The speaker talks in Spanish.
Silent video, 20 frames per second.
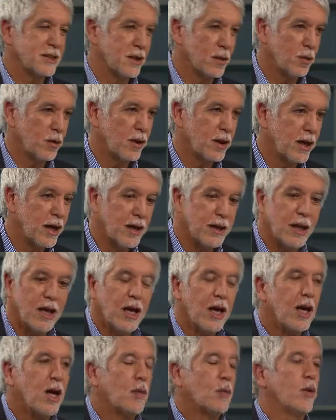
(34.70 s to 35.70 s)
seguridad,
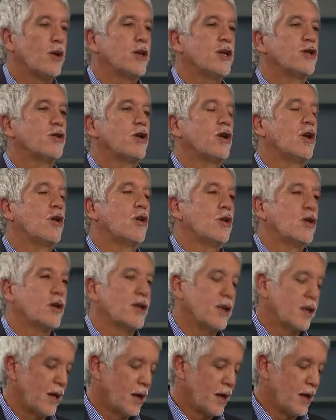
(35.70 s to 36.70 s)
poniéndole
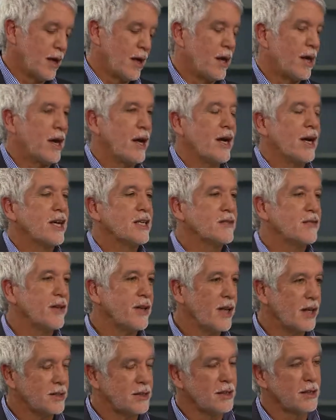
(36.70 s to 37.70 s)
orden a las
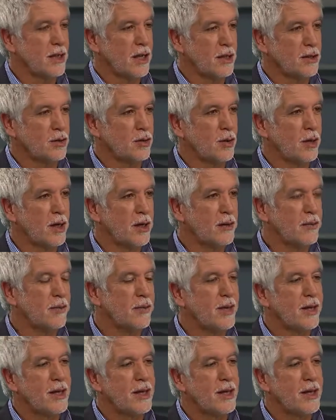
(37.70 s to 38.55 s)
finanzas de la ciudad.